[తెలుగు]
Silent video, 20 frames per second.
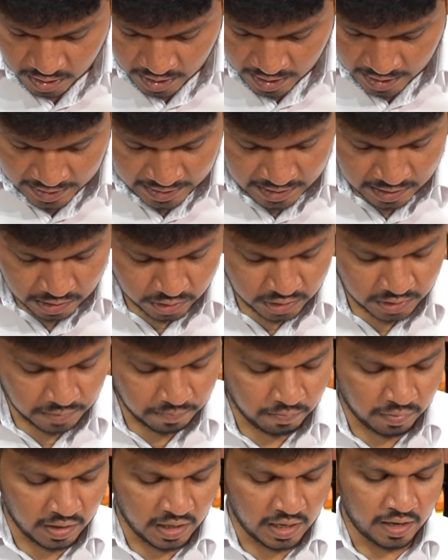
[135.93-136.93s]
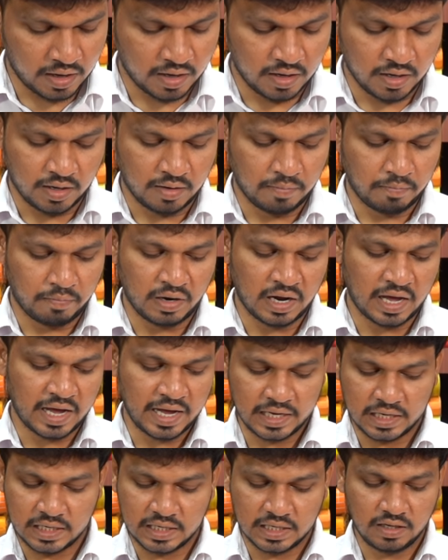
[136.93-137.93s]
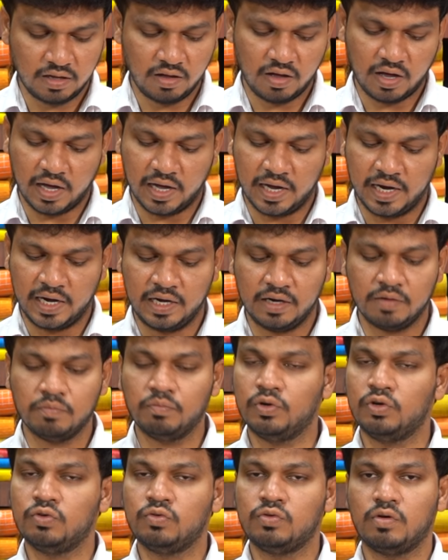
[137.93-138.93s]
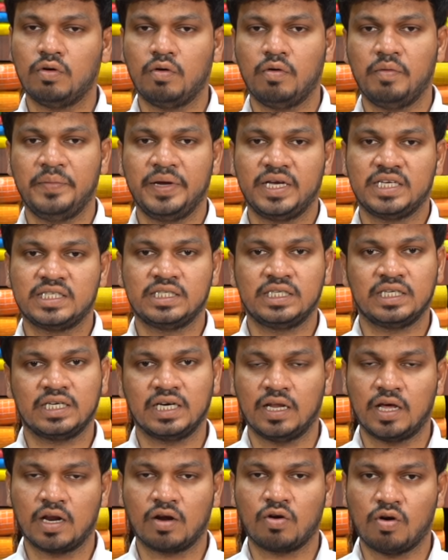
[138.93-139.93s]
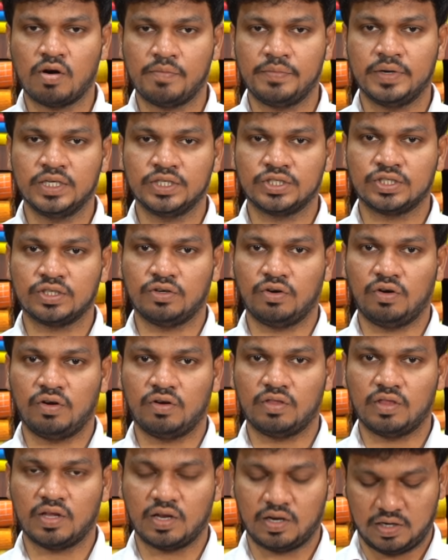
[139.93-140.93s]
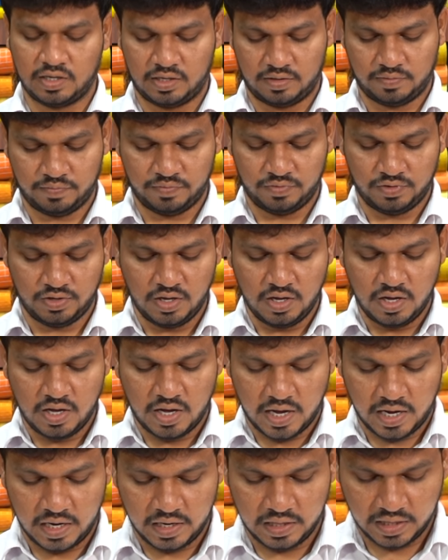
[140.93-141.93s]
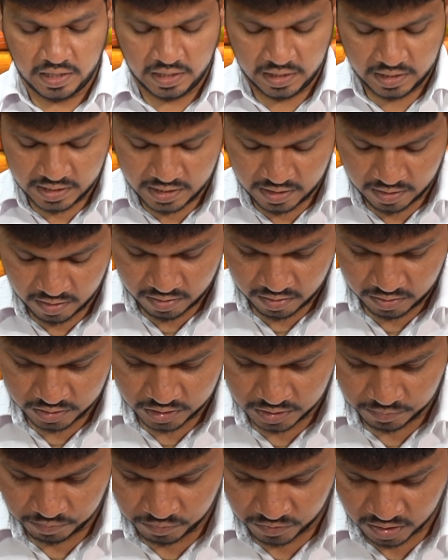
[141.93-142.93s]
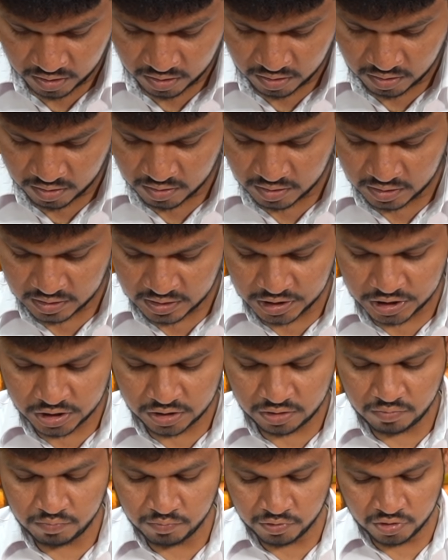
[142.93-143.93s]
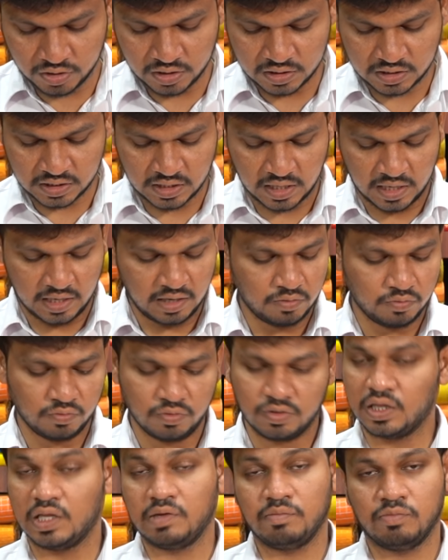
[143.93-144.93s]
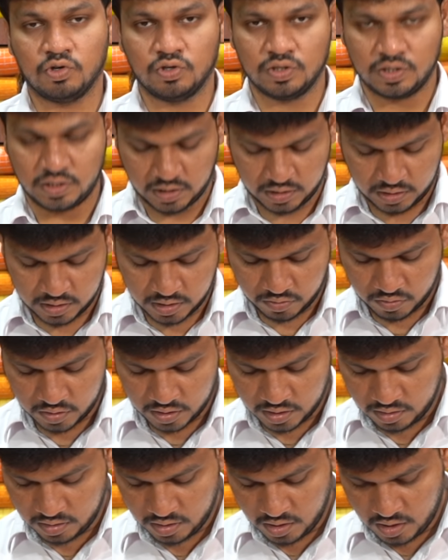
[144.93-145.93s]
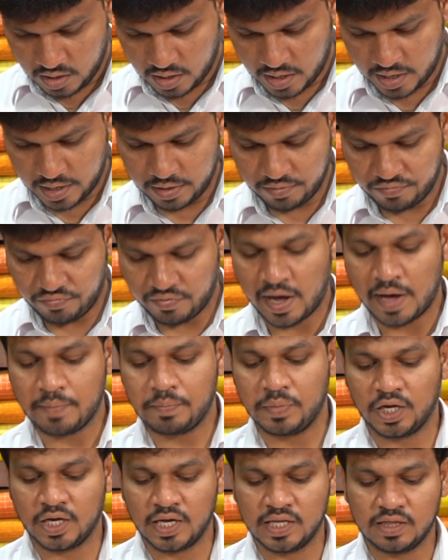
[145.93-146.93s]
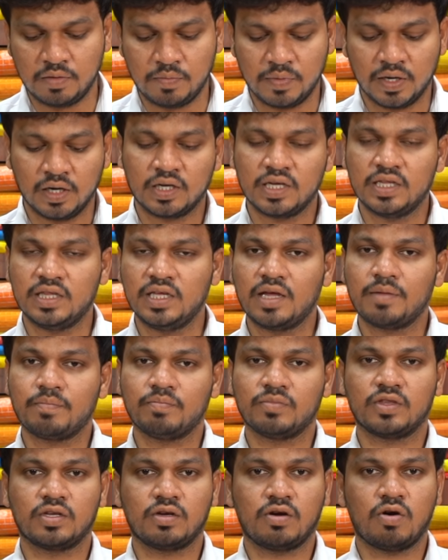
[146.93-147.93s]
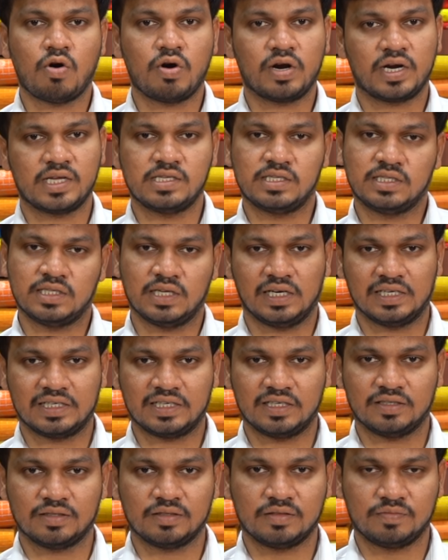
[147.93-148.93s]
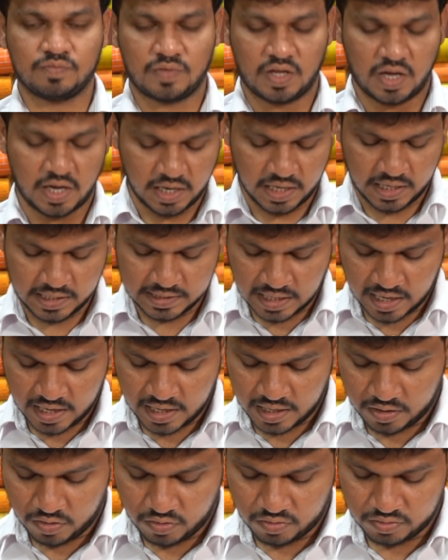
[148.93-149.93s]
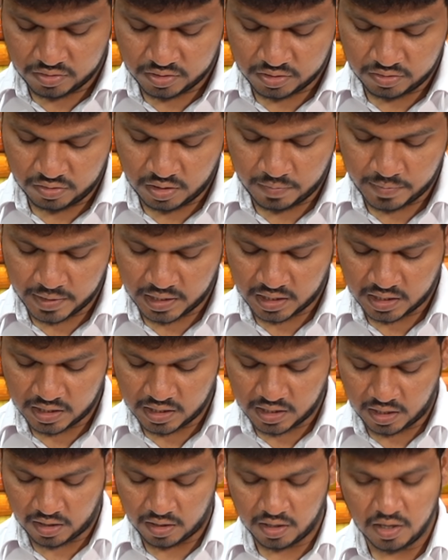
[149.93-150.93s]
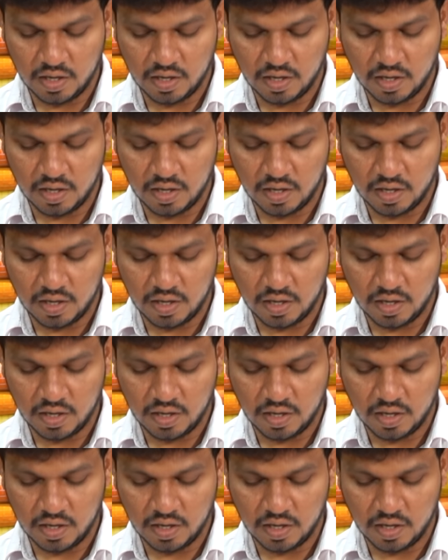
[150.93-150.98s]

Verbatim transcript: అండ్ ఇది కొంచెం బ్లా బ్లాక్ అండ్ బ్లూ మిక్స్డ్ కలర్ కాంబినేషన్ ఉంటుందండి అండ్ దీనికి కొంచెం టిష్యూ బోర్డర్ స్టైల్లో ఉంటుంది బోర్డర్ అంతా కూడా అండ్ ఫ్యాబ్రిక్ అయితే మనకి ఇది కాటన్ సిల్క్ అండ్ ఈ శారీ కాస్ట్ కూడా మనకి ఇది